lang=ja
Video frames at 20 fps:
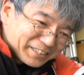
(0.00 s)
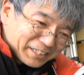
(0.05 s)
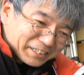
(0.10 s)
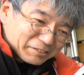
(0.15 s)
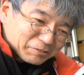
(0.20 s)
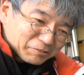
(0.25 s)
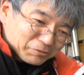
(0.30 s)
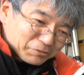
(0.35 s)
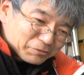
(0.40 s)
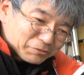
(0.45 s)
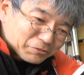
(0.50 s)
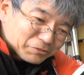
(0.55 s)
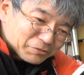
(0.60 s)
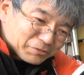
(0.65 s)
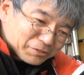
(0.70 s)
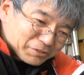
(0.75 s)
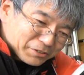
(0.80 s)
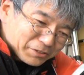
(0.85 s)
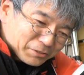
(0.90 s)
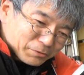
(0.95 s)
あの
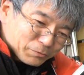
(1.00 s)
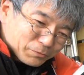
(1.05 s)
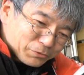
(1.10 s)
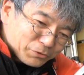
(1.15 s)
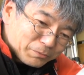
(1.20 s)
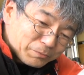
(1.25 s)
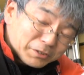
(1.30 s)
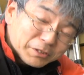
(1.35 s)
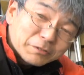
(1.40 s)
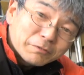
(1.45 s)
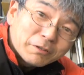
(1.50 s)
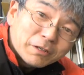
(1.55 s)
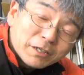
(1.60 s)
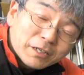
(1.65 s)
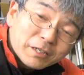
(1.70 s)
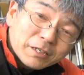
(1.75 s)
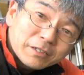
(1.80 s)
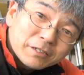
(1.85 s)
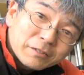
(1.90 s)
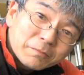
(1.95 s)
そういう意味で
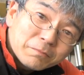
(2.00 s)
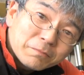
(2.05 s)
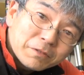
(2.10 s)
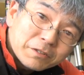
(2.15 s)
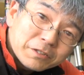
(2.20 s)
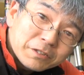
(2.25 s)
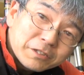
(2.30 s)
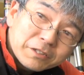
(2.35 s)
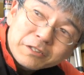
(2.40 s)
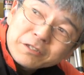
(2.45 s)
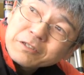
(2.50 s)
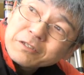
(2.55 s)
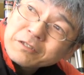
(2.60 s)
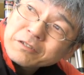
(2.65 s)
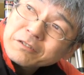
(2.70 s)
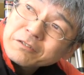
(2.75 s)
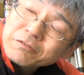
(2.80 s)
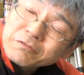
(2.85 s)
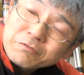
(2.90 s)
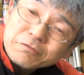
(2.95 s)
はやっぱり
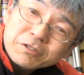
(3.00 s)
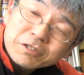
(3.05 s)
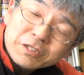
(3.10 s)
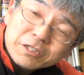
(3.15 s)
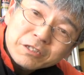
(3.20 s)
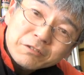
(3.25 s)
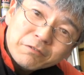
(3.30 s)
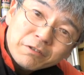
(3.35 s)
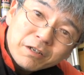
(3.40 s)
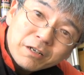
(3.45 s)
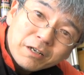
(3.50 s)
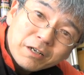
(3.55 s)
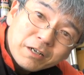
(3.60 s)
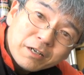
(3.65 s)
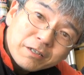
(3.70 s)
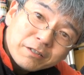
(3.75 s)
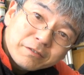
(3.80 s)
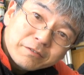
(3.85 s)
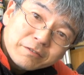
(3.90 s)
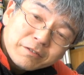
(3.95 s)
クオリティは
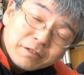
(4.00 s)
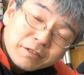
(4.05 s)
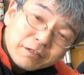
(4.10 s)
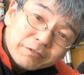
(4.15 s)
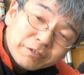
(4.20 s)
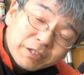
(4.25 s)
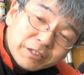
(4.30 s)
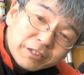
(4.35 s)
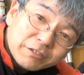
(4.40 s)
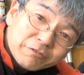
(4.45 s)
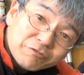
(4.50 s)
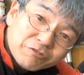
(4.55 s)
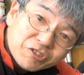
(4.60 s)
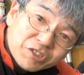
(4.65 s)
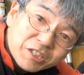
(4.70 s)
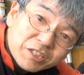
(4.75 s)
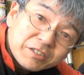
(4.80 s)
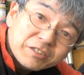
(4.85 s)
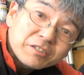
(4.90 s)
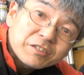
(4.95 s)
高くなっていくんじゃ
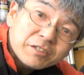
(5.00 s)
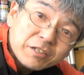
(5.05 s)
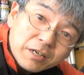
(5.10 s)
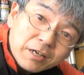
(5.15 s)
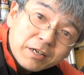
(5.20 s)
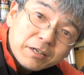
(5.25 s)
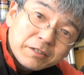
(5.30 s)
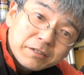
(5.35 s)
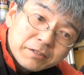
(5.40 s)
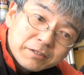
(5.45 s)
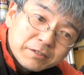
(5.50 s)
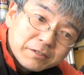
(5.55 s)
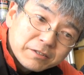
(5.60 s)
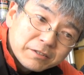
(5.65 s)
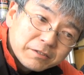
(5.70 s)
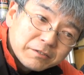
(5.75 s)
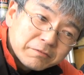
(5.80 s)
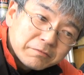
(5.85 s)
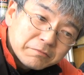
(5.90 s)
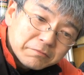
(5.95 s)
ないんですか、
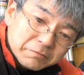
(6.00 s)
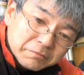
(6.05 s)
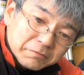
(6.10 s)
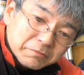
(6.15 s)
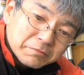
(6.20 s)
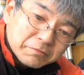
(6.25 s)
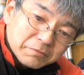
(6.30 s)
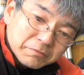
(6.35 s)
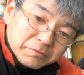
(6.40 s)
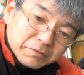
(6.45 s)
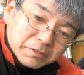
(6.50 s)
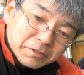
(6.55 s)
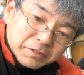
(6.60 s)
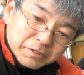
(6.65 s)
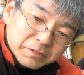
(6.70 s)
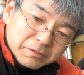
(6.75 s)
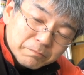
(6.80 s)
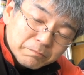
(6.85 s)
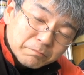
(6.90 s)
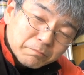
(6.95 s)
うん、
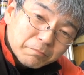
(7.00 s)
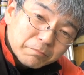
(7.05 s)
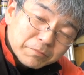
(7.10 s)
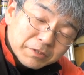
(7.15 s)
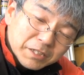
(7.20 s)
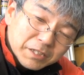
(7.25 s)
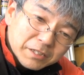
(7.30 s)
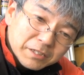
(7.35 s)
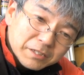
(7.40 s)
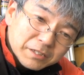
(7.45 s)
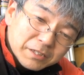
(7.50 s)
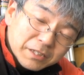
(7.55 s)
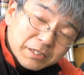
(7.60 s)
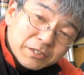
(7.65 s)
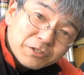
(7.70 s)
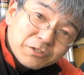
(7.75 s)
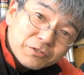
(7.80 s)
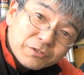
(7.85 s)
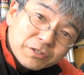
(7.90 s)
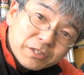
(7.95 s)
全然
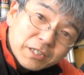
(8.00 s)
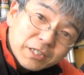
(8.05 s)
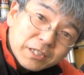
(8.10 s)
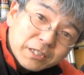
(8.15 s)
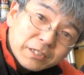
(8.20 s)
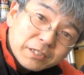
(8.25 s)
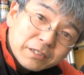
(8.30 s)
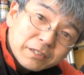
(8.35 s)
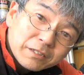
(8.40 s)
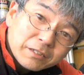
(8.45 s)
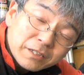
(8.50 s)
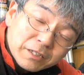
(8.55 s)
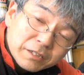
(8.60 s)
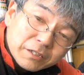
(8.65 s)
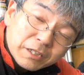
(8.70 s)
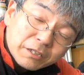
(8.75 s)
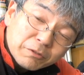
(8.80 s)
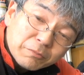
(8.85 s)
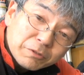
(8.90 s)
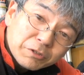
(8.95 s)
作ってない、例
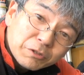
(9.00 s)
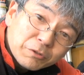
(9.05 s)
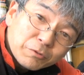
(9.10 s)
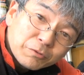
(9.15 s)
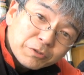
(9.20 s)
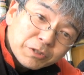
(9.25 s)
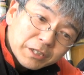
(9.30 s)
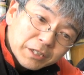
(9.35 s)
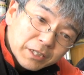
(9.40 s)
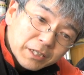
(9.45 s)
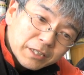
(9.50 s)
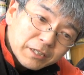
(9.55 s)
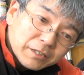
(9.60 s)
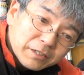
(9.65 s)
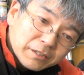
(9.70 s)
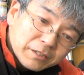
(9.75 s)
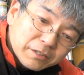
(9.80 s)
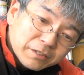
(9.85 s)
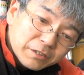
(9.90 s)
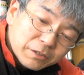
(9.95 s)
えば日本でね
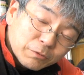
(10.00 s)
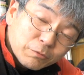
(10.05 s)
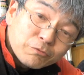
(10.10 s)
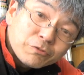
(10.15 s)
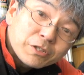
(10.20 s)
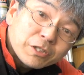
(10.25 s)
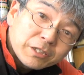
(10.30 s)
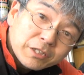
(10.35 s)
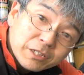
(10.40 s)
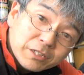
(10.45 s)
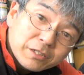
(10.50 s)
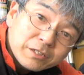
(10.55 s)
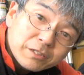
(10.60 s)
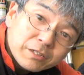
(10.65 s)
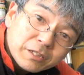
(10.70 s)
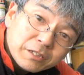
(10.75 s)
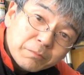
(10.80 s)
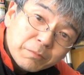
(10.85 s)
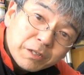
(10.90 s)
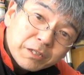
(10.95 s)
日本製で
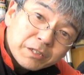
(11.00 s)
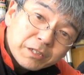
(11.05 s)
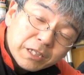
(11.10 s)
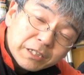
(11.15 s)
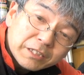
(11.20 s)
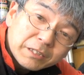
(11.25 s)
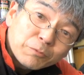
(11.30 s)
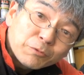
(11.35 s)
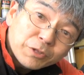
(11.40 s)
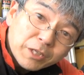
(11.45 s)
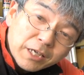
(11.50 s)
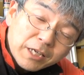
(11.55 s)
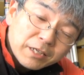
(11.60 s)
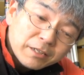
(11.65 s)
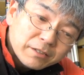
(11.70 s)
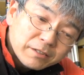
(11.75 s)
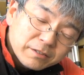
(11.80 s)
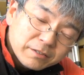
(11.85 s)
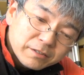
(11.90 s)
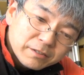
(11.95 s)
すって今やってもね
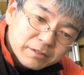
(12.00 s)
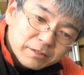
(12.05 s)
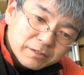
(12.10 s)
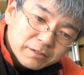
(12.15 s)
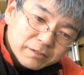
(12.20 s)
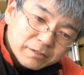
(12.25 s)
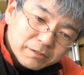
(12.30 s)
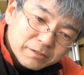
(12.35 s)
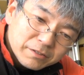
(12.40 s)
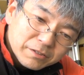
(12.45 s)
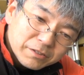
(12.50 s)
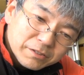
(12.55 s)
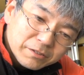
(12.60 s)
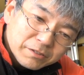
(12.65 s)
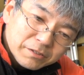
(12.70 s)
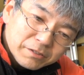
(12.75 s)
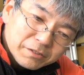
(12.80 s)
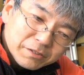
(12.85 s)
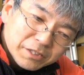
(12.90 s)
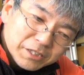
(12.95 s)

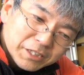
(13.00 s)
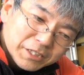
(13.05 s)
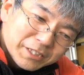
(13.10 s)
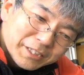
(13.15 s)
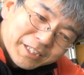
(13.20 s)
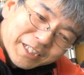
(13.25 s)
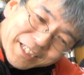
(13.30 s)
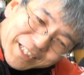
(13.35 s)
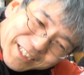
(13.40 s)
新